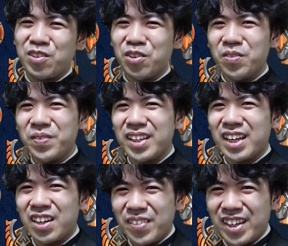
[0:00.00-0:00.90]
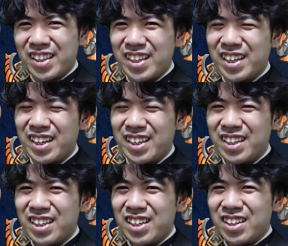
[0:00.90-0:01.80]
4マナ構えて
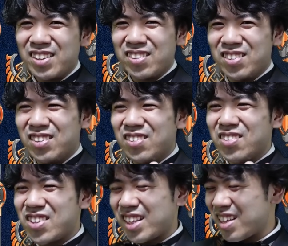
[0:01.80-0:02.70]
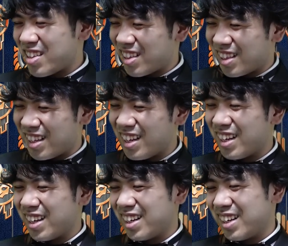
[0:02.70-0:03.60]
その打ち消し
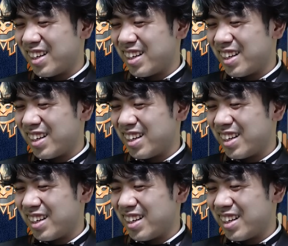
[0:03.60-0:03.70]
て